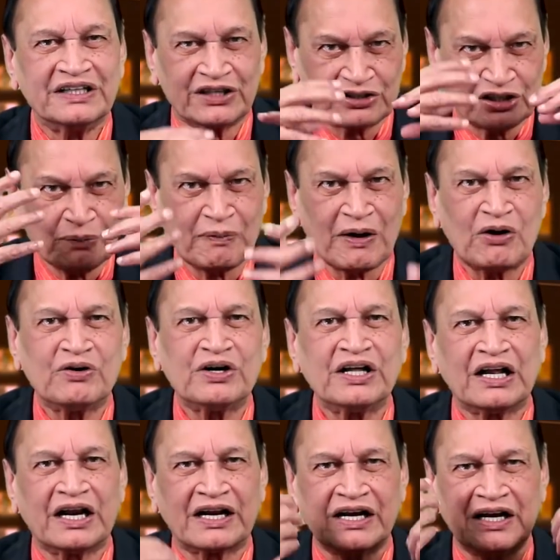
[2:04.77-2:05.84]
సెక్స్లో
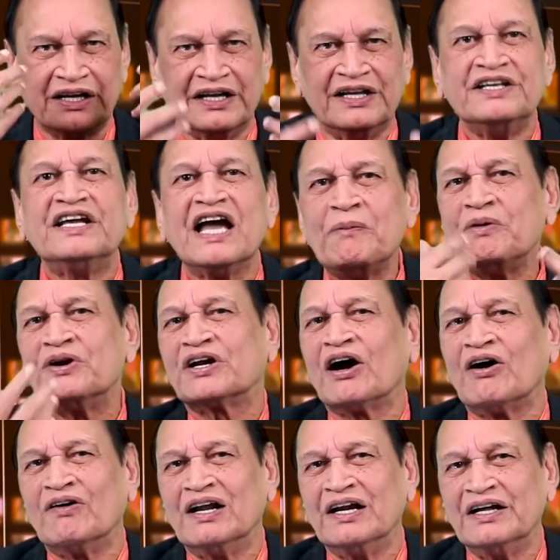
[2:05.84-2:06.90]
పాల్గొంటే రకంగా ఎంజాయ్మెంట్
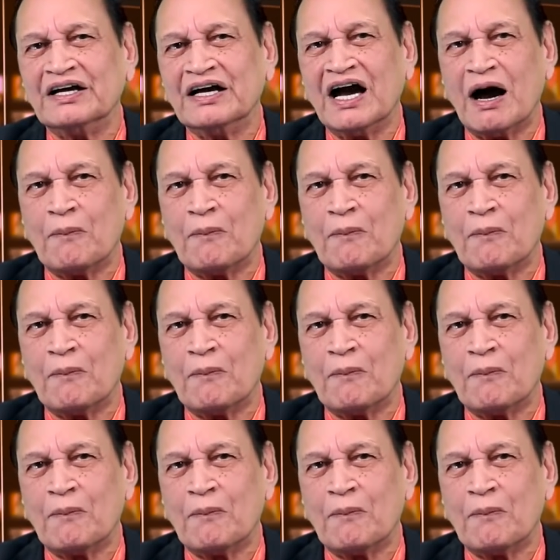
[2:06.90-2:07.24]
కావాలి